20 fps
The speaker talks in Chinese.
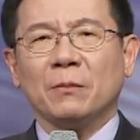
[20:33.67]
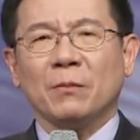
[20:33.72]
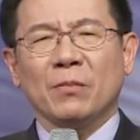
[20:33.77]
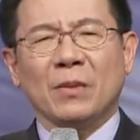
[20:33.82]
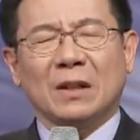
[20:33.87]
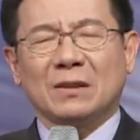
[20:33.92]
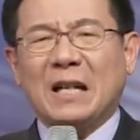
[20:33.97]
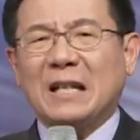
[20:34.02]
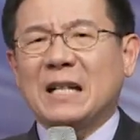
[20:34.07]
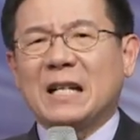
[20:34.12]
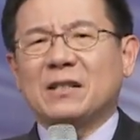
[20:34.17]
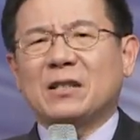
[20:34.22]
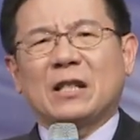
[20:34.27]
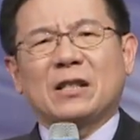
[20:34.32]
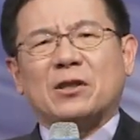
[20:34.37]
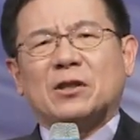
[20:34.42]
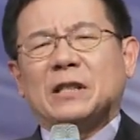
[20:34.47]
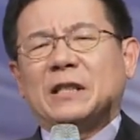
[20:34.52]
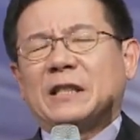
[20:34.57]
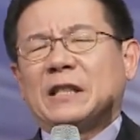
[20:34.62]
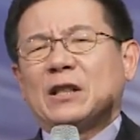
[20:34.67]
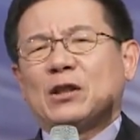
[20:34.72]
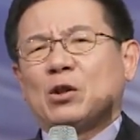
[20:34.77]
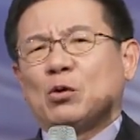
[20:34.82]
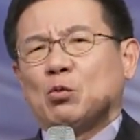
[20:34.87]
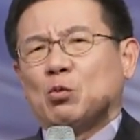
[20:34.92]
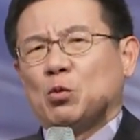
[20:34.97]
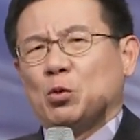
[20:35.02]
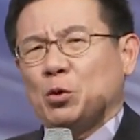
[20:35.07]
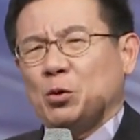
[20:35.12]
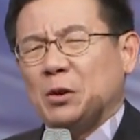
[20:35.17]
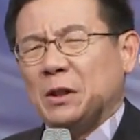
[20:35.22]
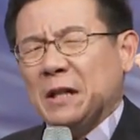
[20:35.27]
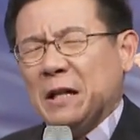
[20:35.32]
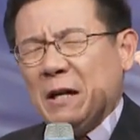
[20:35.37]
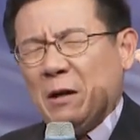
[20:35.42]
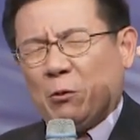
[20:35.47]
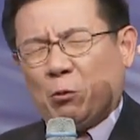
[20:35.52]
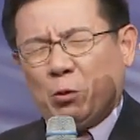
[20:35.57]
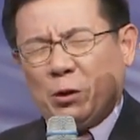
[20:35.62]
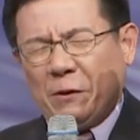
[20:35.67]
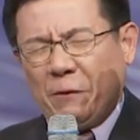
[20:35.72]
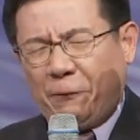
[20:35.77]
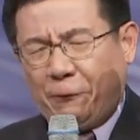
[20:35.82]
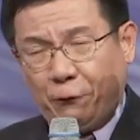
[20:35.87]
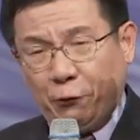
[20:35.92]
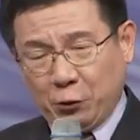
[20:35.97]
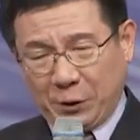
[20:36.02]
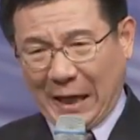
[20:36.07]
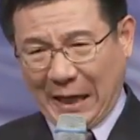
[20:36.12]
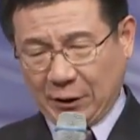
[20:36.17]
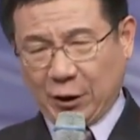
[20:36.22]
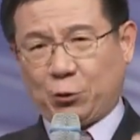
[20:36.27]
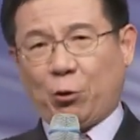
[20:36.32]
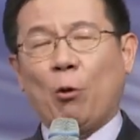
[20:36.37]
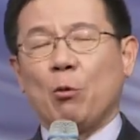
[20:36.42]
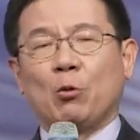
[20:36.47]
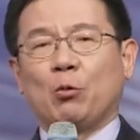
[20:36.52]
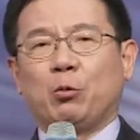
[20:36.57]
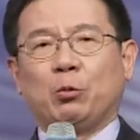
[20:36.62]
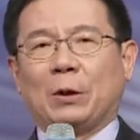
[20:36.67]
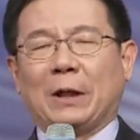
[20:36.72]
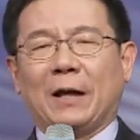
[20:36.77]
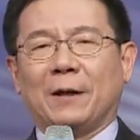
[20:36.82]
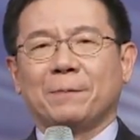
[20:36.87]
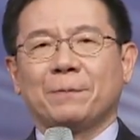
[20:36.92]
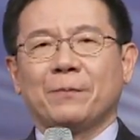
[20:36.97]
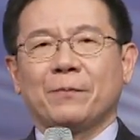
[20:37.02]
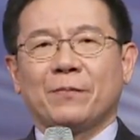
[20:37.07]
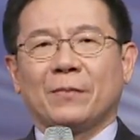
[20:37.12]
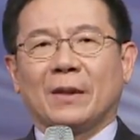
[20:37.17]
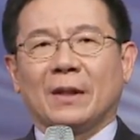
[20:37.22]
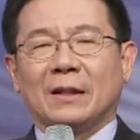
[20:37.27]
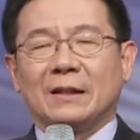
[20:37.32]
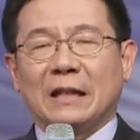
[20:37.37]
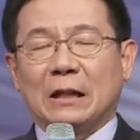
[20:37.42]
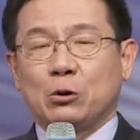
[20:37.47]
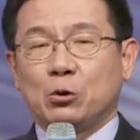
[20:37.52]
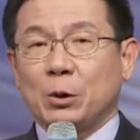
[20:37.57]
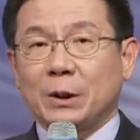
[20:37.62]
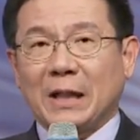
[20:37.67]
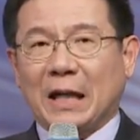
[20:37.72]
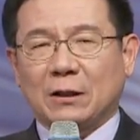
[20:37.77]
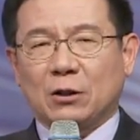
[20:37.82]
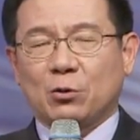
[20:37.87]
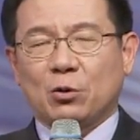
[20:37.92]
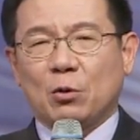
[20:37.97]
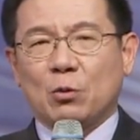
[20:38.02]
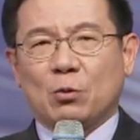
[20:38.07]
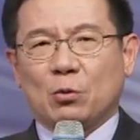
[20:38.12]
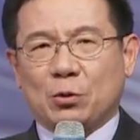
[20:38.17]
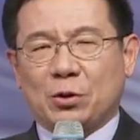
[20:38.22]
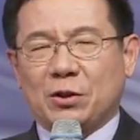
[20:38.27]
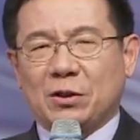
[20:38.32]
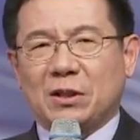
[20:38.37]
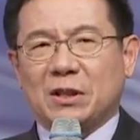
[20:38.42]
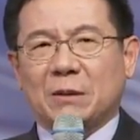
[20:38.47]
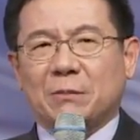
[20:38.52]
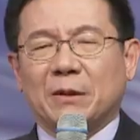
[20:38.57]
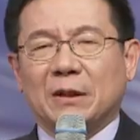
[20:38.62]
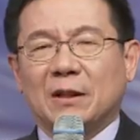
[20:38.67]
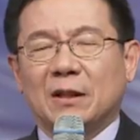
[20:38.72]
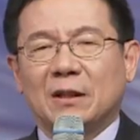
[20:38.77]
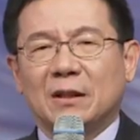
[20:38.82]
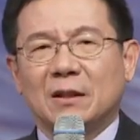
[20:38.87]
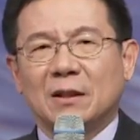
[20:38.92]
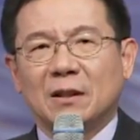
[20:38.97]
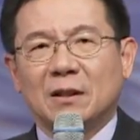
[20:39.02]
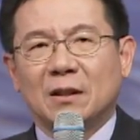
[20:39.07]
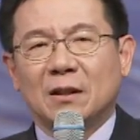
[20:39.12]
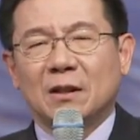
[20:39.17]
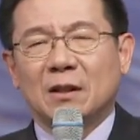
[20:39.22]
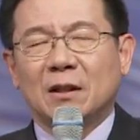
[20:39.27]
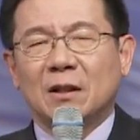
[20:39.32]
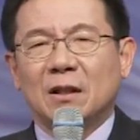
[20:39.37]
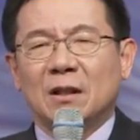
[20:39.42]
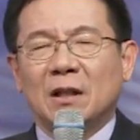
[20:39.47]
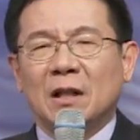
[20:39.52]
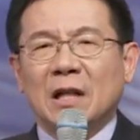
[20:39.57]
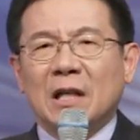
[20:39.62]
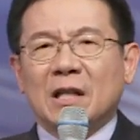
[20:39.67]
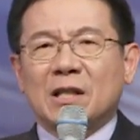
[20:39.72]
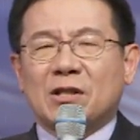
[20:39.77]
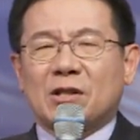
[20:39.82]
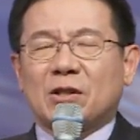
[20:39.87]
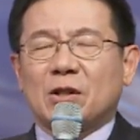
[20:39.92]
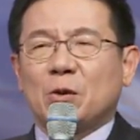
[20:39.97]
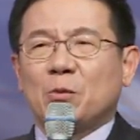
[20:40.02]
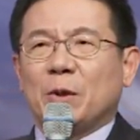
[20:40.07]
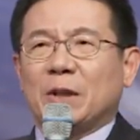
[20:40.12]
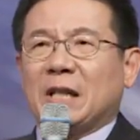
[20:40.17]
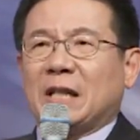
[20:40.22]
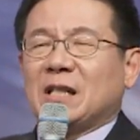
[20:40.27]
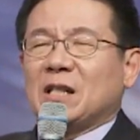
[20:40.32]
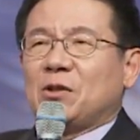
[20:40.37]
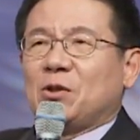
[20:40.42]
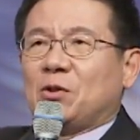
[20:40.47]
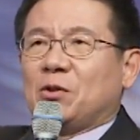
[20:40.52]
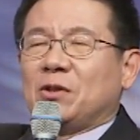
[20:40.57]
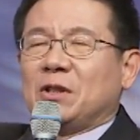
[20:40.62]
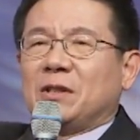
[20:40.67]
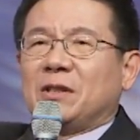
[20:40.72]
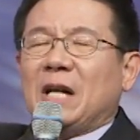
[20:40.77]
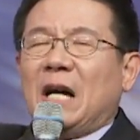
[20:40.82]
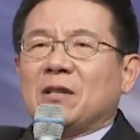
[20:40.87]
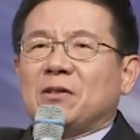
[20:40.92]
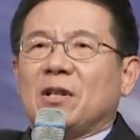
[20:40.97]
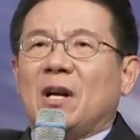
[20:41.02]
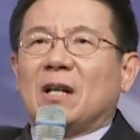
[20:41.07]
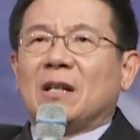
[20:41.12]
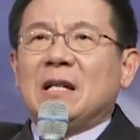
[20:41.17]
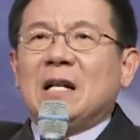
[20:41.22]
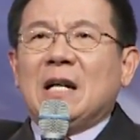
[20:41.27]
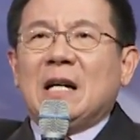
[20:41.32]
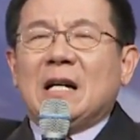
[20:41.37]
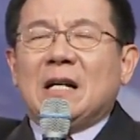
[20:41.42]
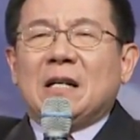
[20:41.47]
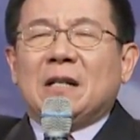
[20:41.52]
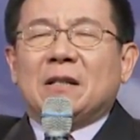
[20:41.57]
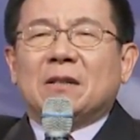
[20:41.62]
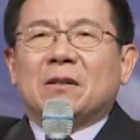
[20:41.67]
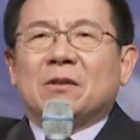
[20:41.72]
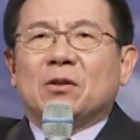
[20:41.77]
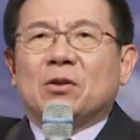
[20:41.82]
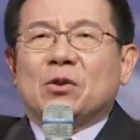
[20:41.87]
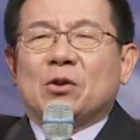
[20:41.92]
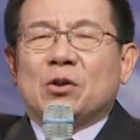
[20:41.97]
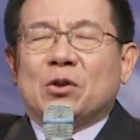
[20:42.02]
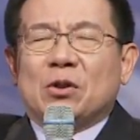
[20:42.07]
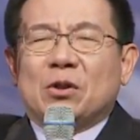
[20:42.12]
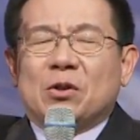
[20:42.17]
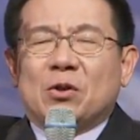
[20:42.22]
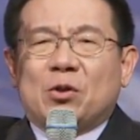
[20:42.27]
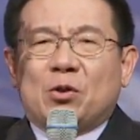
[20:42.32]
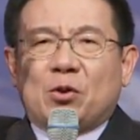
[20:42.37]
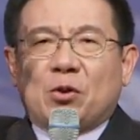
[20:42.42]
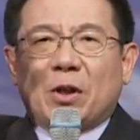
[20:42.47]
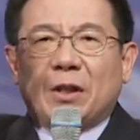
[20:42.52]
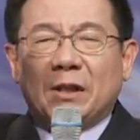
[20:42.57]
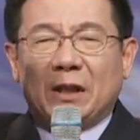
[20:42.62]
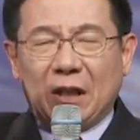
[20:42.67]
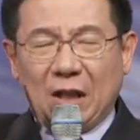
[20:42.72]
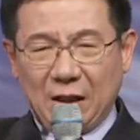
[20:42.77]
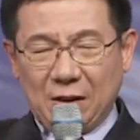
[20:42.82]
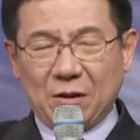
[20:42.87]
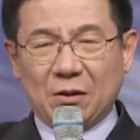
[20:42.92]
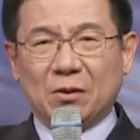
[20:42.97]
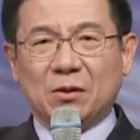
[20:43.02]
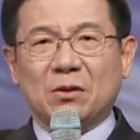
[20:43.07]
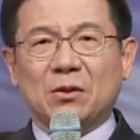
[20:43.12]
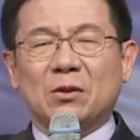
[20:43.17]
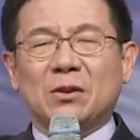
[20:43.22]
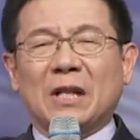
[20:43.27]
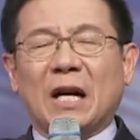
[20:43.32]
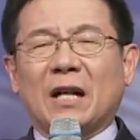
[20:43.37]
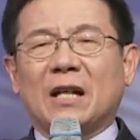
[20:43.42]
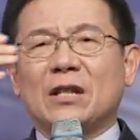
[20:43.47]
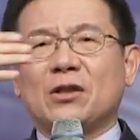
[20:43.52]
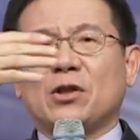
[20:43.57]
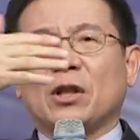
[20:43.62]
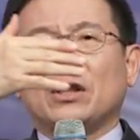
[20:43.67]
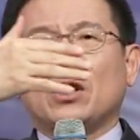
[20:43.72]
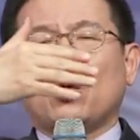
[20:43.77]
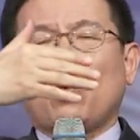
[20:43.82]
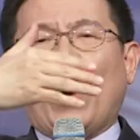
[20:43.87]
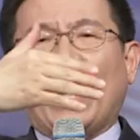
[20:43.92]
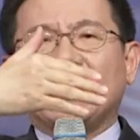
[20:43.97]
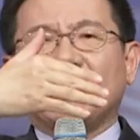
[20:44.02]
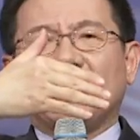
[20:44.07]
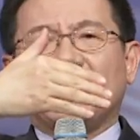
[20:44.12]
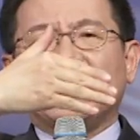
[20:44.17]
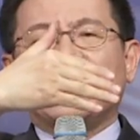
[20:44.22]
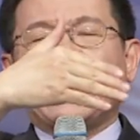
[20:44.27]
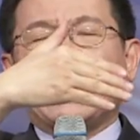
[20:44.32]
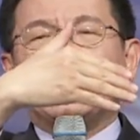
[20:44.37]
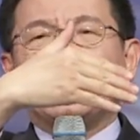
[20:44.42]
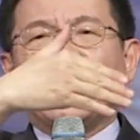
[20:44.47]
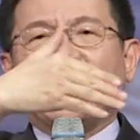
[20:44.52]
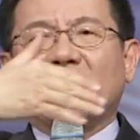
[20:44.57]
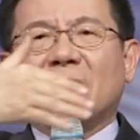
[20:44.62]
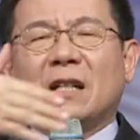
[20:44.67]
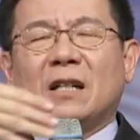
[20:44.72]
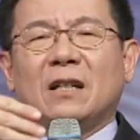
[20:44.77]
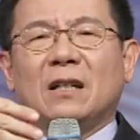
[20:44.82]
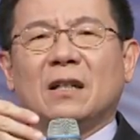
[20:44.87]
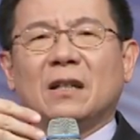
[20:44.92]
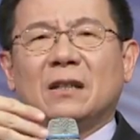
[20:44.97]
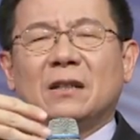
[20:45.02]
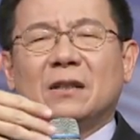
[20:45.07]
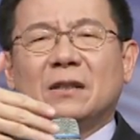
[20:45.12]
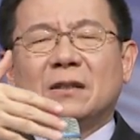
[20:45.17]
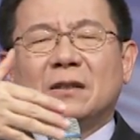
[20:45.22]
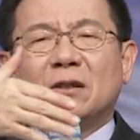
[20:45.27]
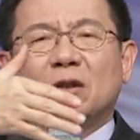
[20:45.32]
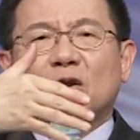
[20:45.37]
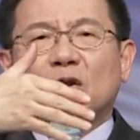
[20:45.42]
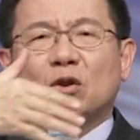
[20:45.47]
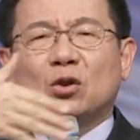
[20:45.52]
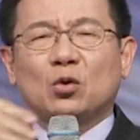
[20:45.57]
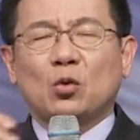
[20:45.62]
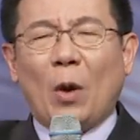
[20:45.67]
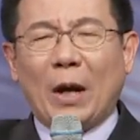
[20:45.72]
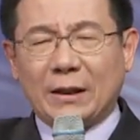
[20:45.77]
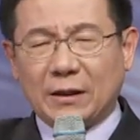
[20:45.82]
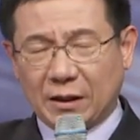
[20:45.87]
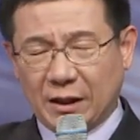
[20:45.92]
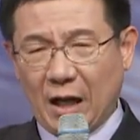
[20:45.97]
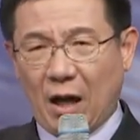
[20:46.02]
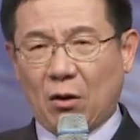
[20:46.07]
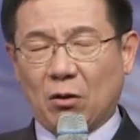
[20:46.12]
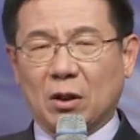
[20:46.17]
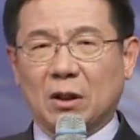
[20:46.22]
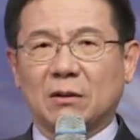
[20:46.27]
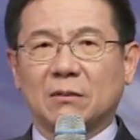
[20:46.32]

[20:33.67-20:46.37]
当然，这个是已经是无以无以复加的痛苦了。那最大的痛苦是什么呢？是因为他在十字架上，神的，他跟神的关系在那一刻断掉了。